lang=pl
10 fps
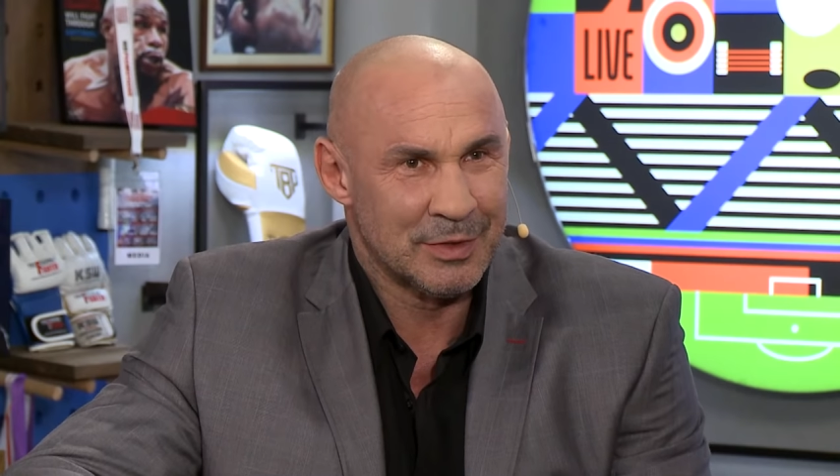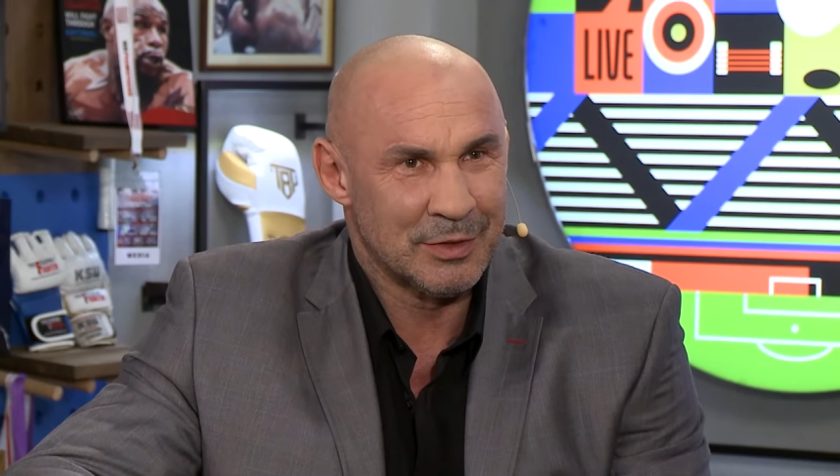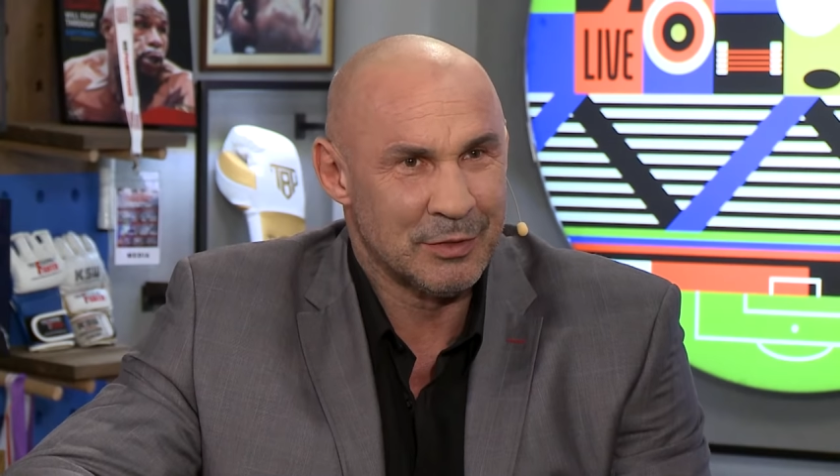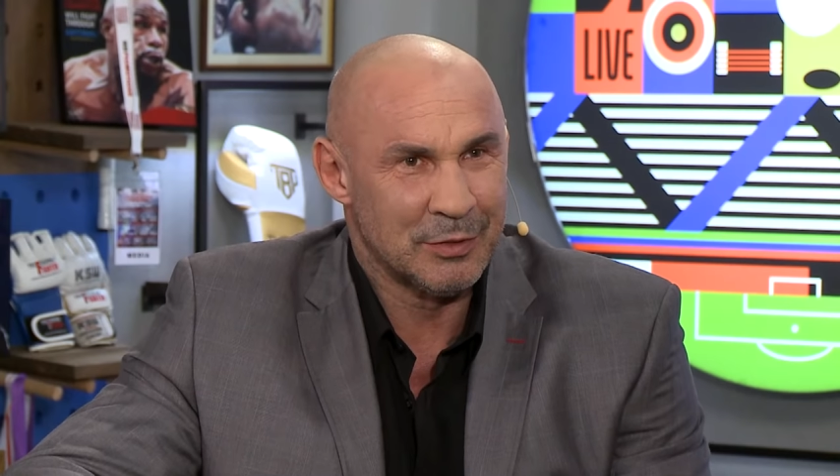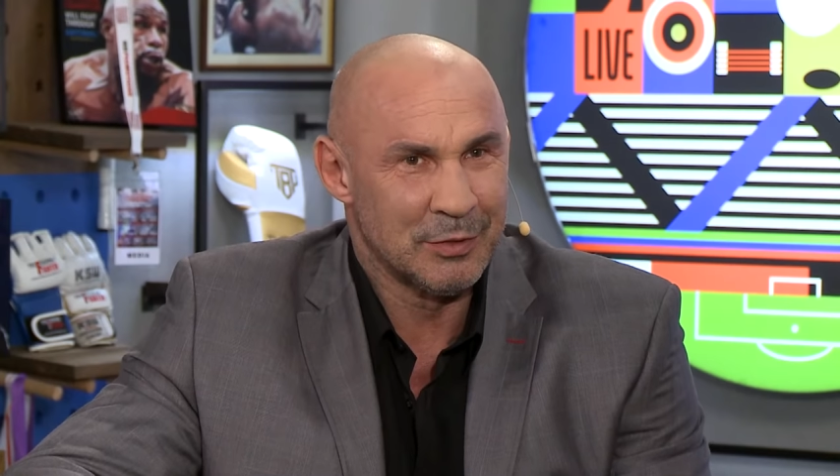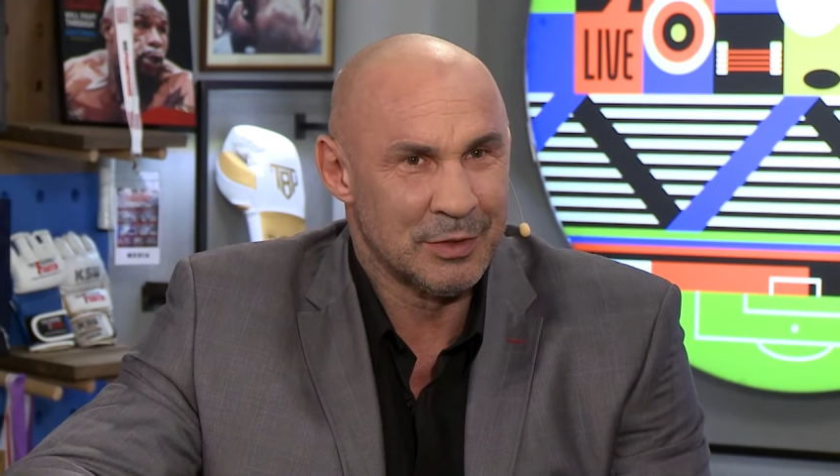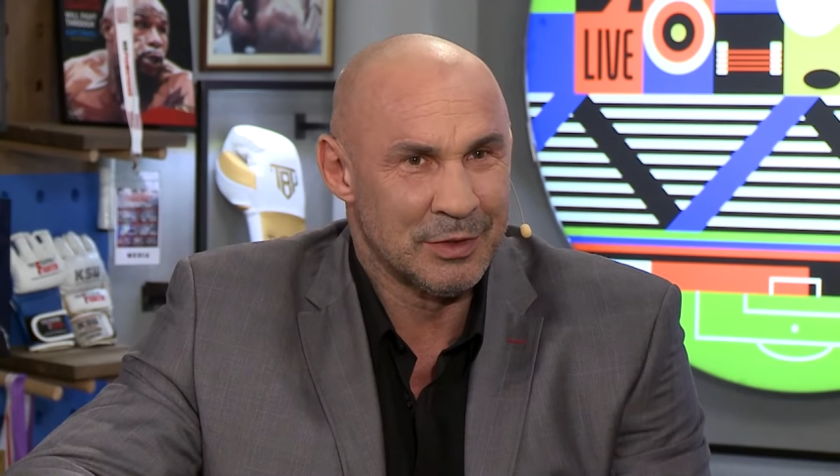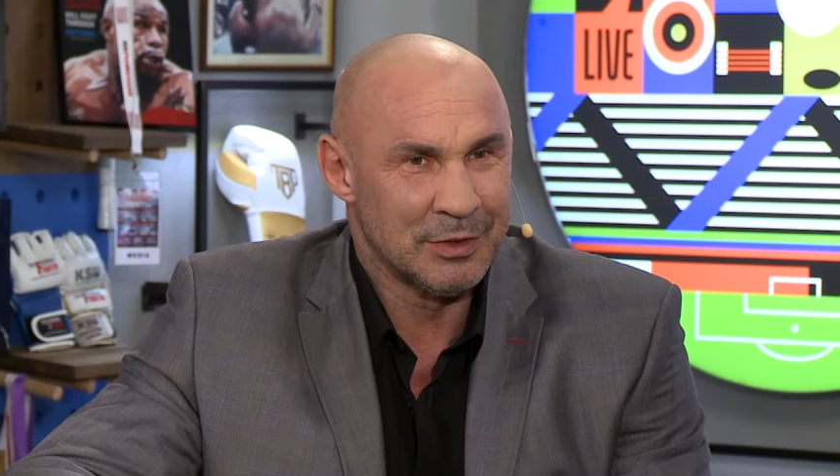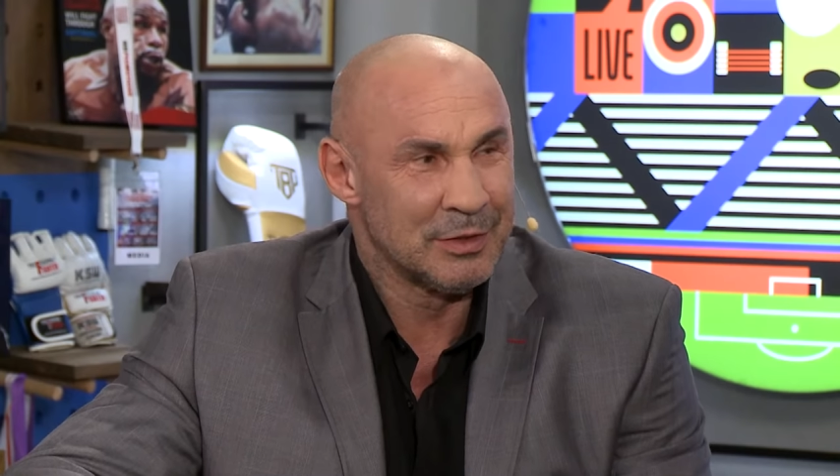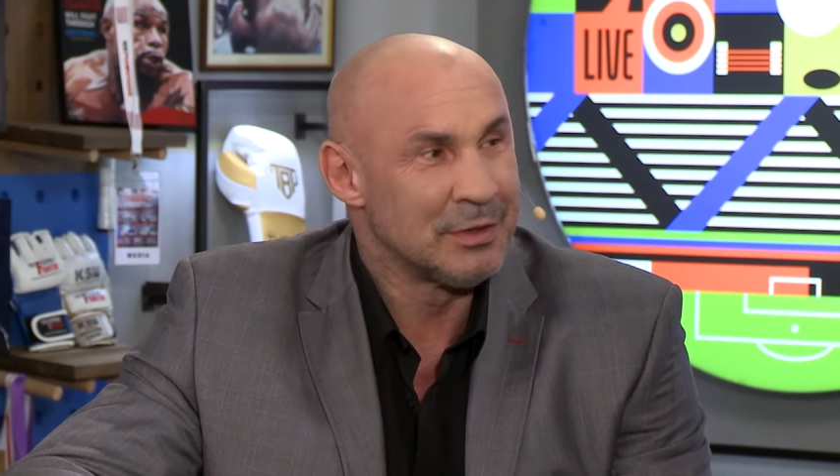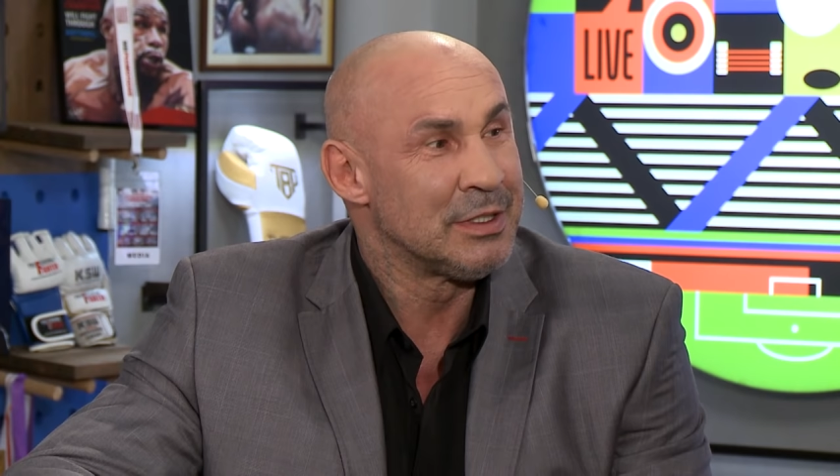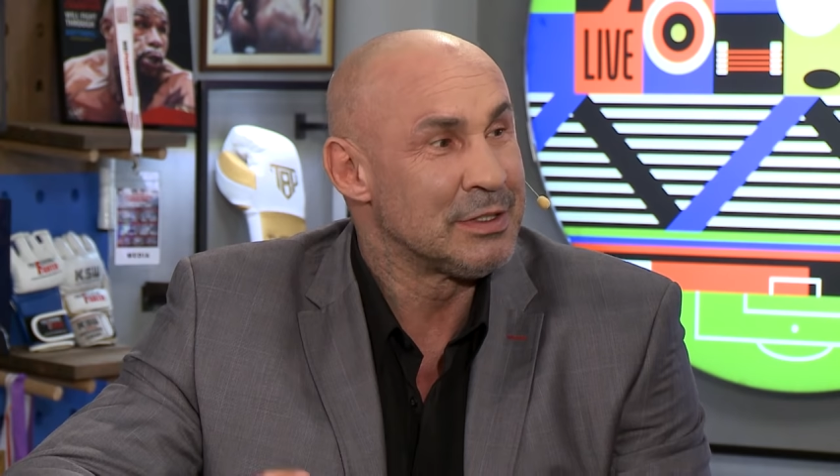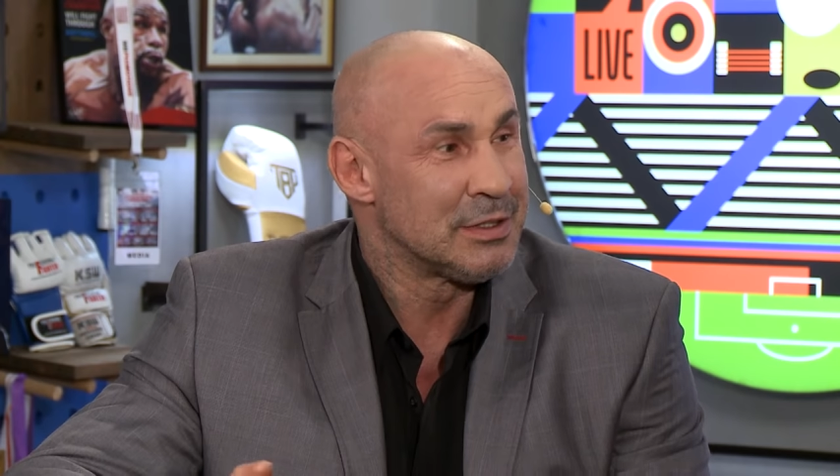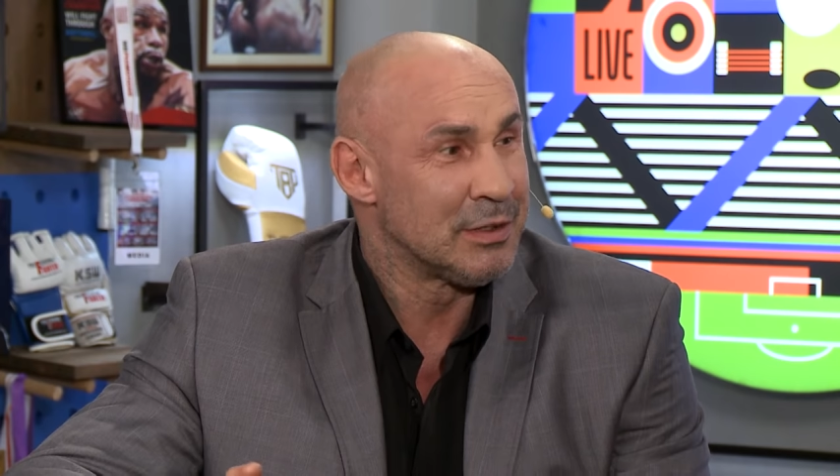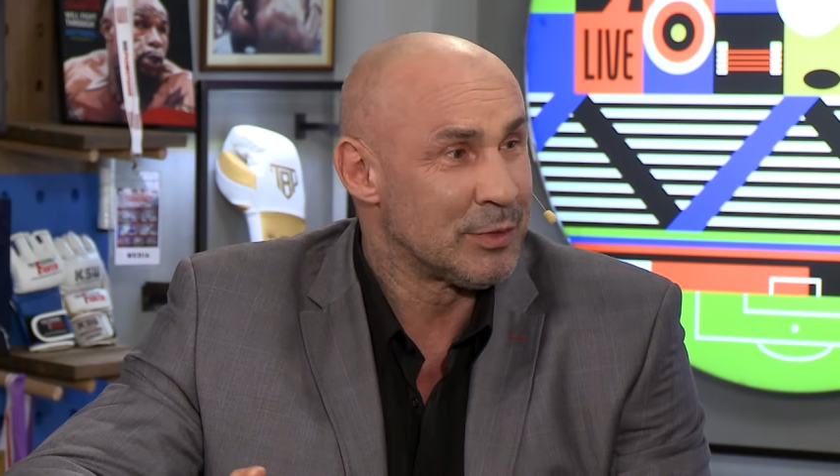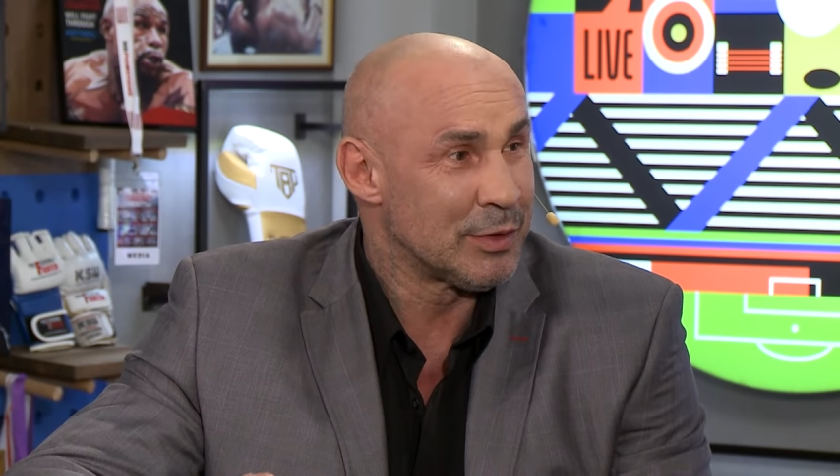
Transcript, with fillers: który jest na